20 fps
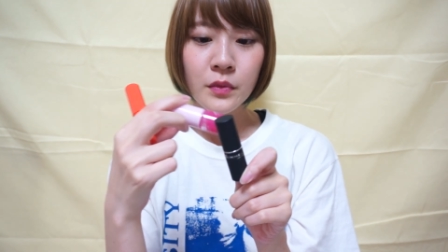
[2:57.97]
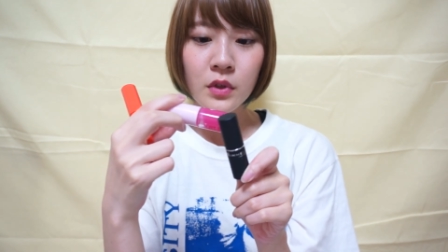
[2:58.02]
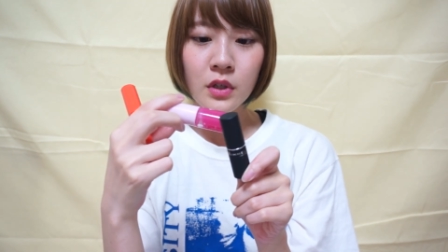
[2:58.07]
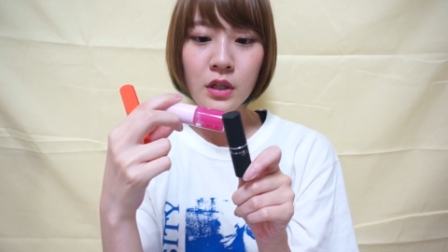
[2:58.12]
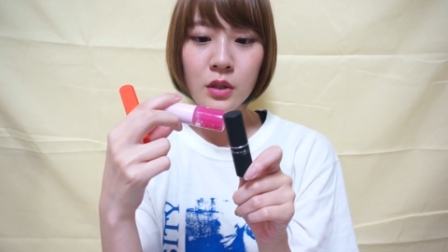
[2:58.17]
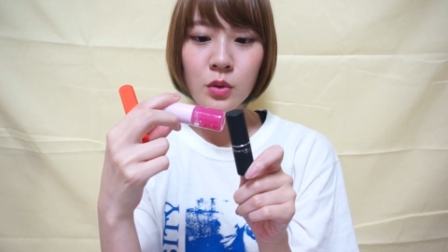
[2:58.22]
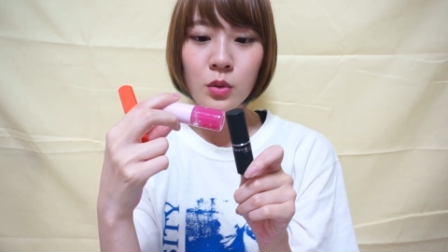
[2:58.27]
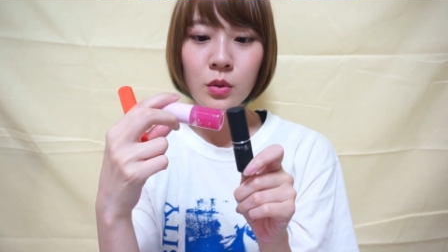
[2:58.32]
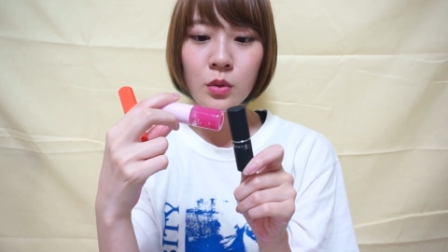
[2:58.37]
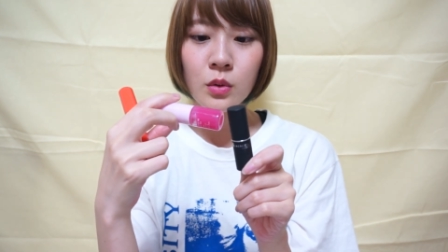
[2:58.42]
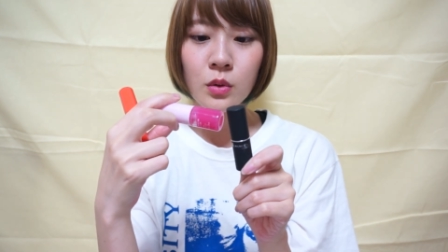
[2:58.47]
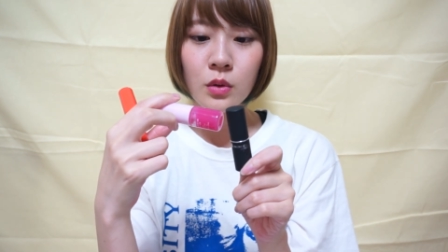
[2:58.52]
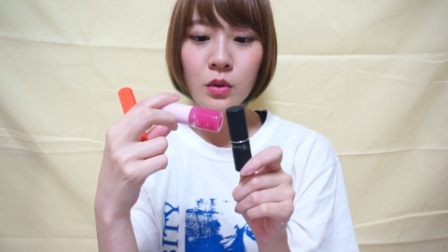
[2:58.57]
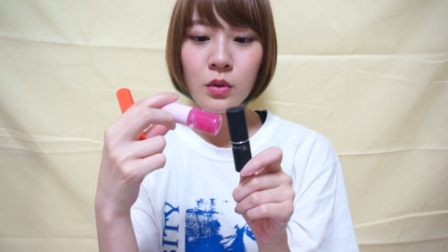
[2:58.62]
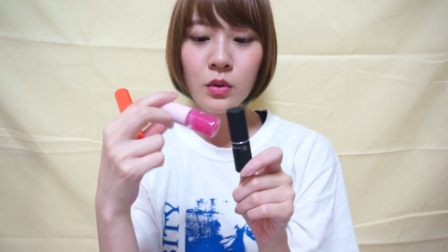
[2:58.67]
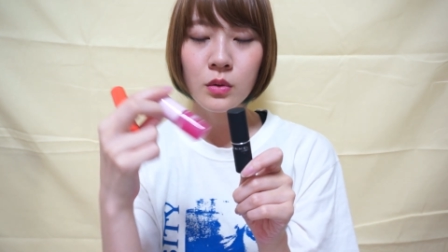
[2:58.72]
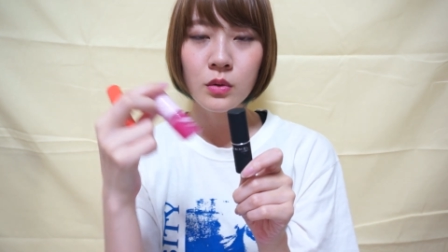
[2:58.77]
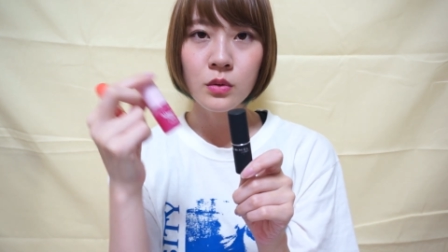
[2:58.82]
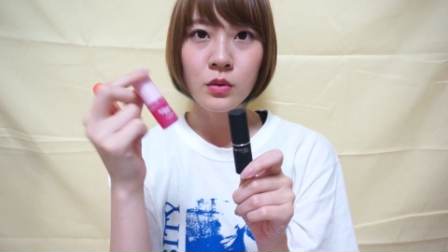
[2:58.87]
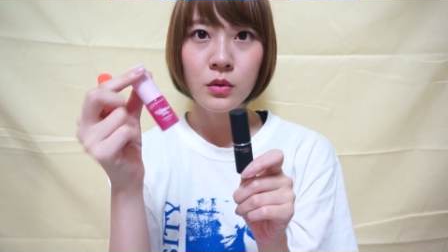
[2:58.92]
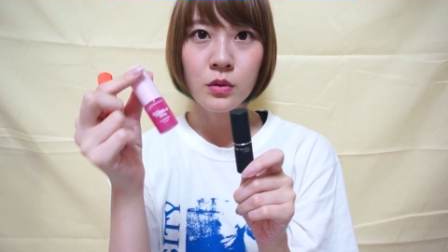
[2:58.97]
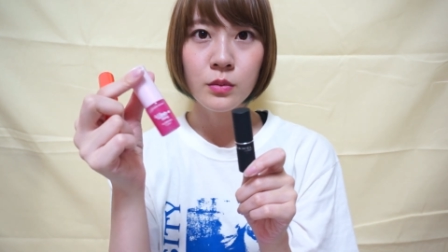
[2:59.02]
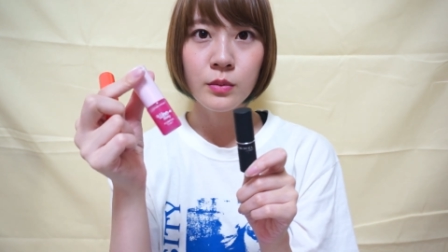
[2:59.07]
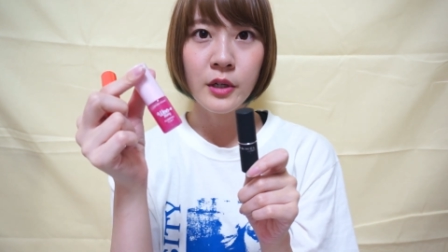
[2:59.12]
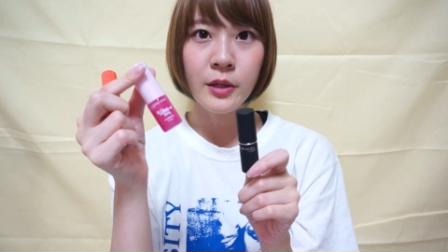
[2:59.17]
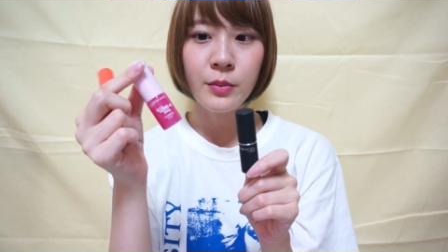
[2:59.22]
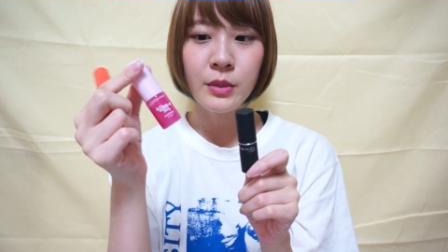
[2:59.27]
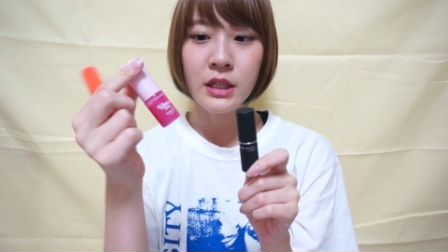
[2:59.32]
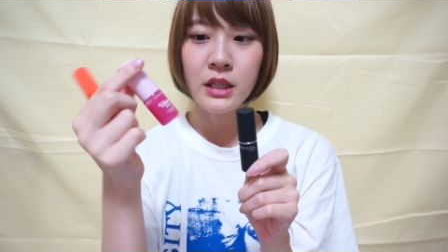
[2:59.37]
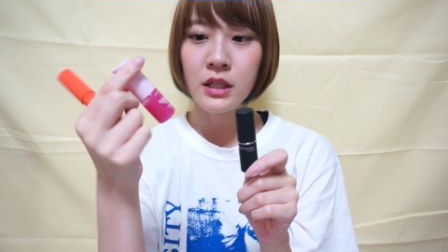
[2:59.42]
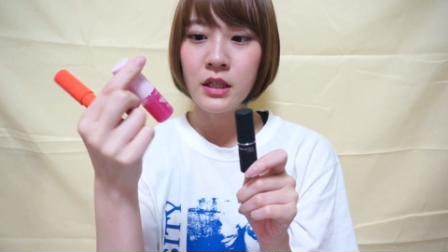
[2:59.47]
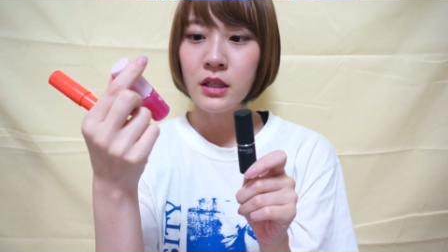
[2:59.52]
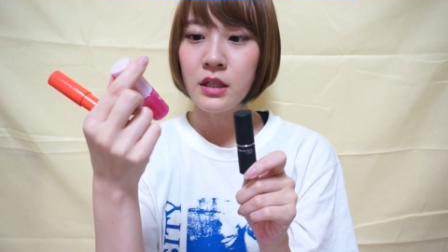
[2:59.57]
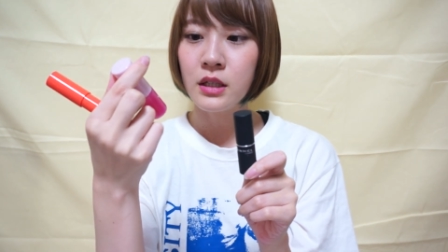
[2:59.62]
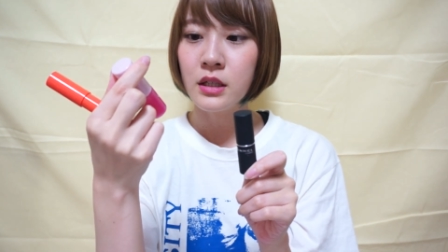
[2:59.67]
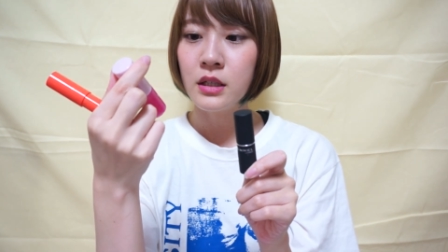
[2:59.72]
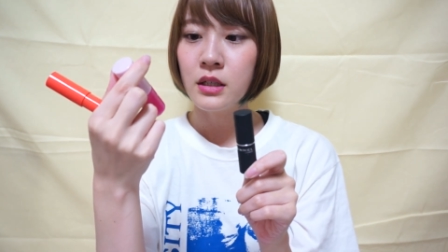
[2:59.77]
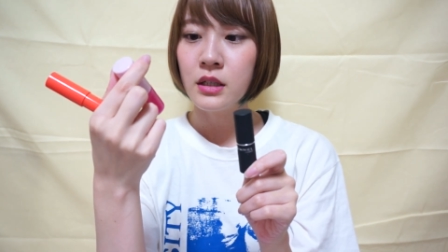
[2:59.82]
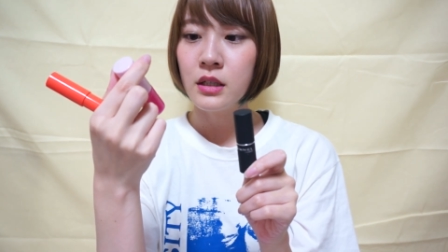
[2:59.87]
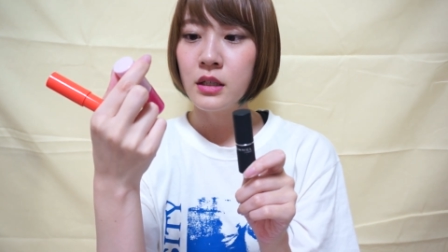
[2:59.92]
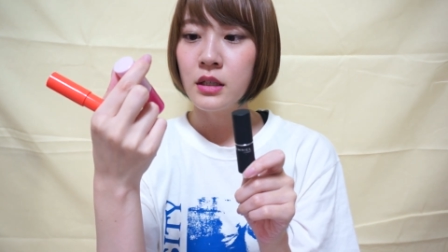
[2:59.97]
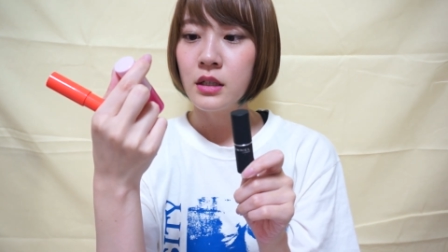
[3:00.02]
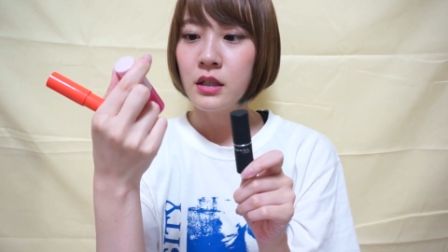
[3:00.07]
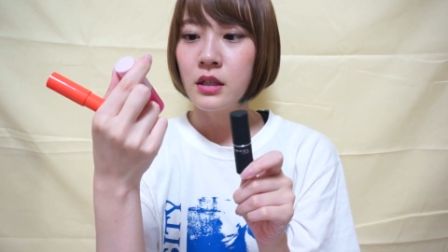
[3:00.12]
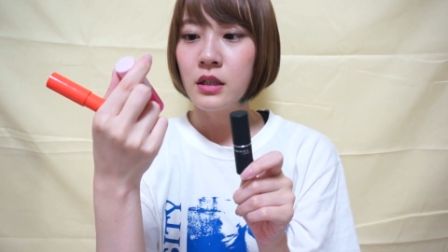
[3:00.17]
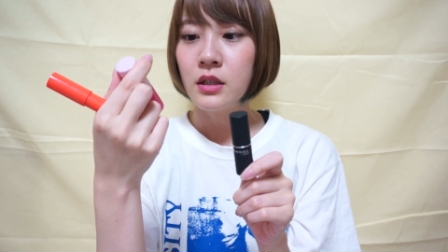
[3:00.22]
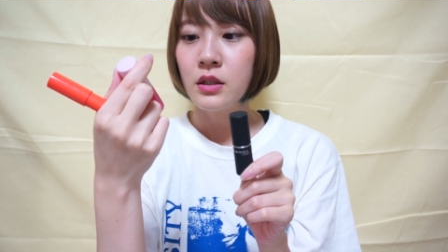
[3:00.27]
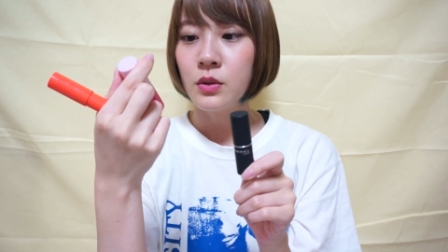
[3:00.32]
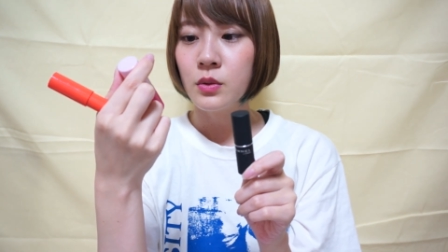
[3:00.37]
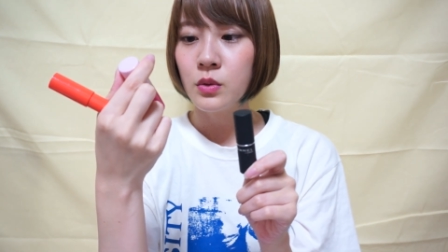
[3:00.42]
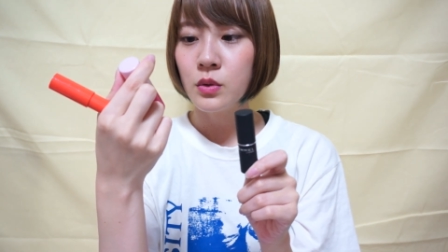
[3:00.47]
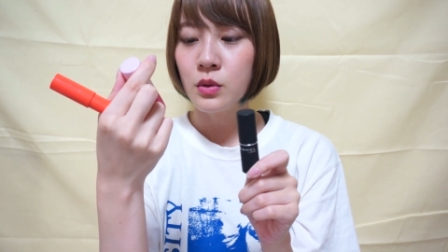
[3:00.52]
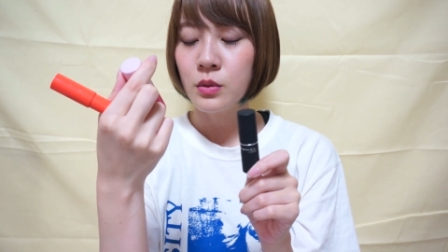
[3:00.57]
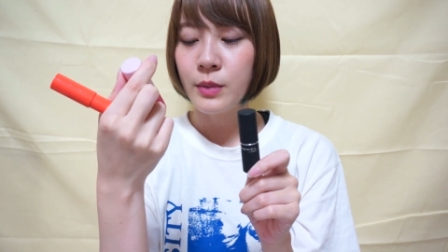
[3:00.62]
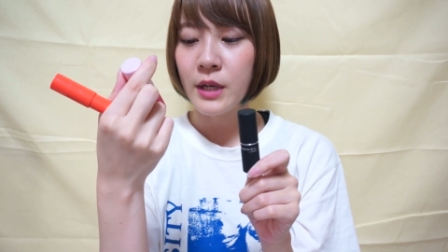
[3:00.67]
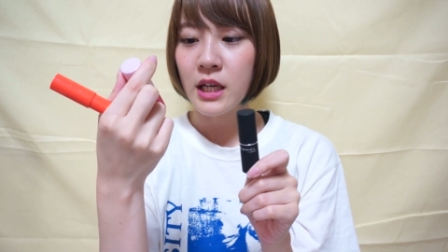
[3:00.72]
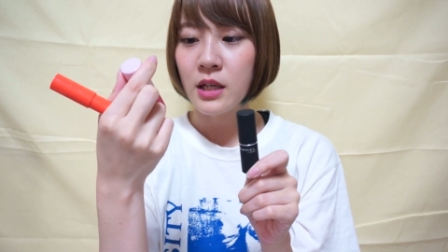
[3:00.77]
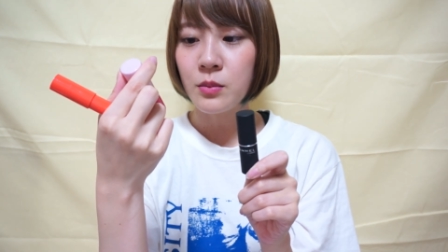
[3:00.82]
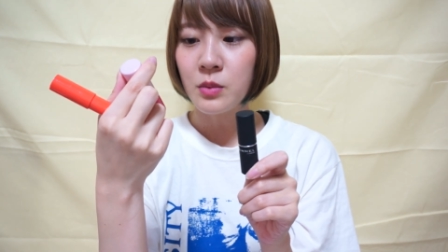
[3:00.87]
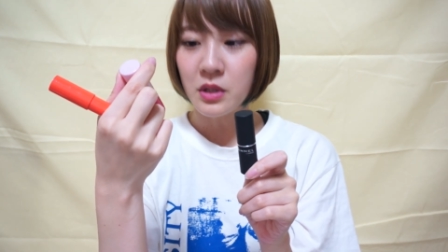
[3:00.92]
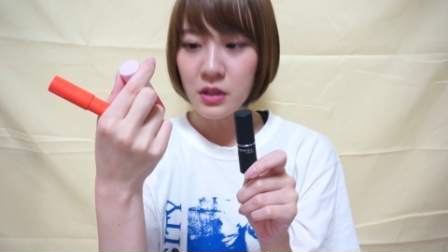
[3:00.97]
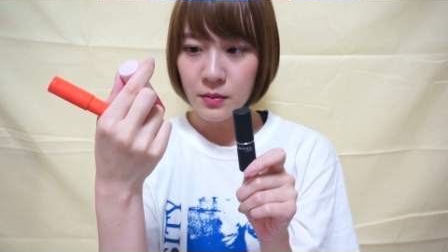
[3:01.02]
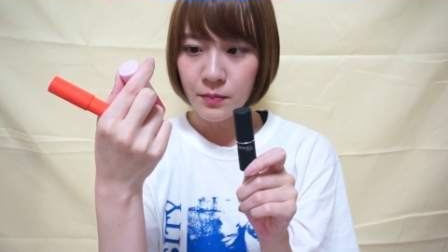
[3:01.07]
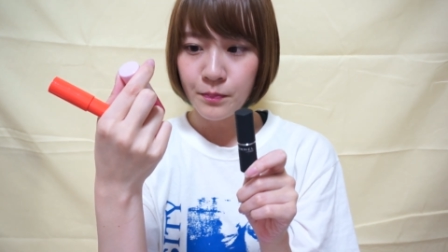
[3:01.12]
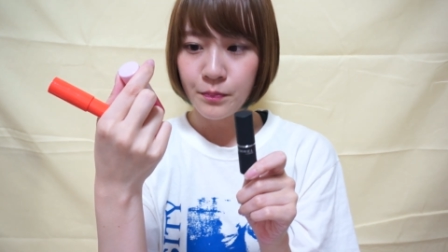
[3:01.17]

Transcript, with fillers: あとウーベビーウーベイビー